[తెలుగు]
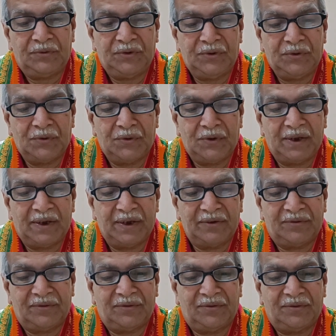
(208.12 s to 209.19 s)
జీరో
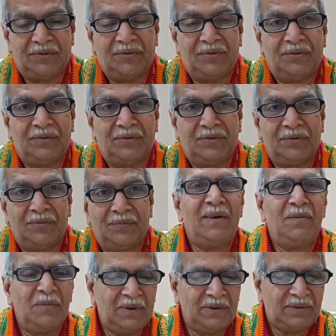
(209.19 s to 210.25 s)
డిగ్రీస్
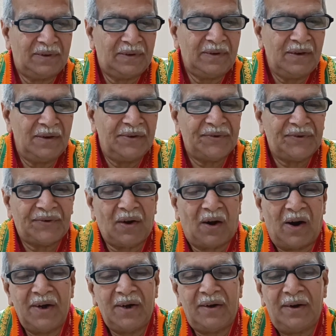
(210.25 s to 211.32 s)
యానిమల్స్
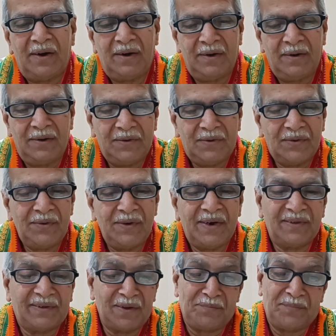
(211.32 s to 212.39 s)
స్టార్ట్ టు
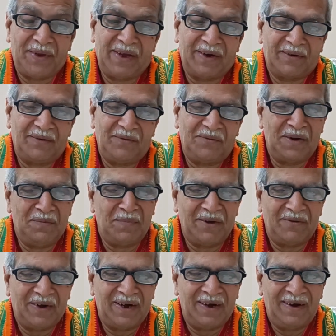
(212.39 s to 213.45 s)
డిజపియర్ వన్
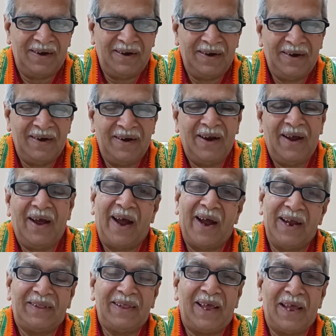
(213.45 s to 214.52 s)
బై వన్
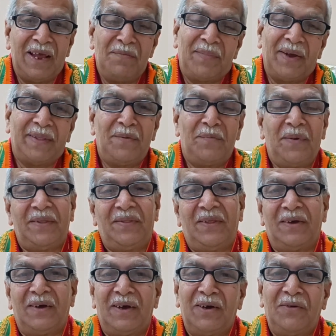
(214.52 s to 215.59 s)
అయితే పెద్ద
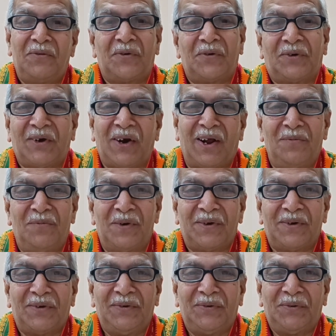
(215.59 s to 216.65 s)
పెద్ద వృక్షాలు
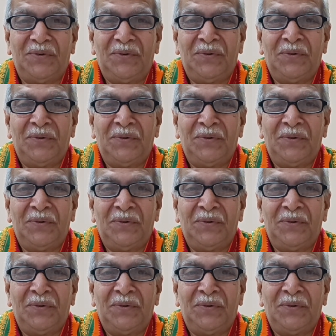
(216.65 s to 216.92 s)
మటుకు